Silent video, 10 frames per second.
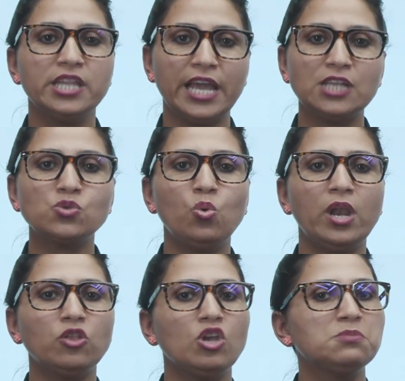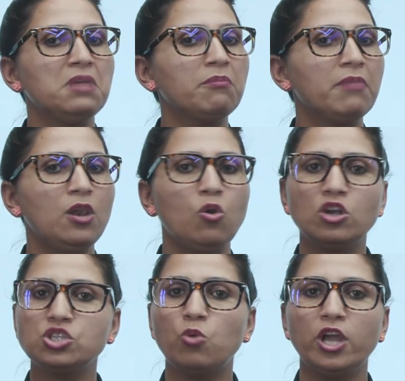नया स्कूल है तो इसमें एक मैं
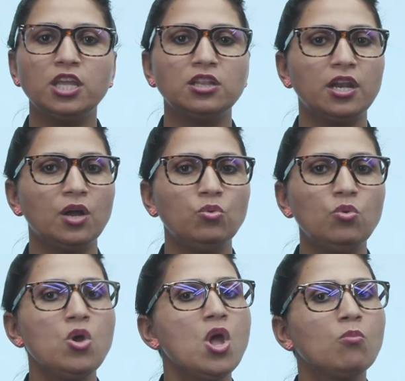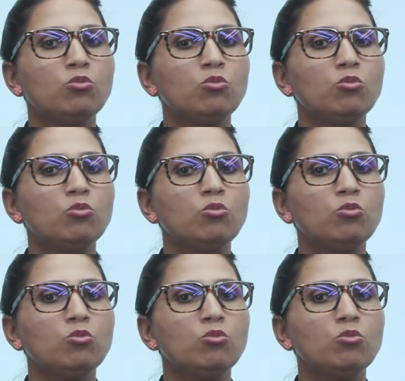लॉस्ट बॉय की तरह हूँ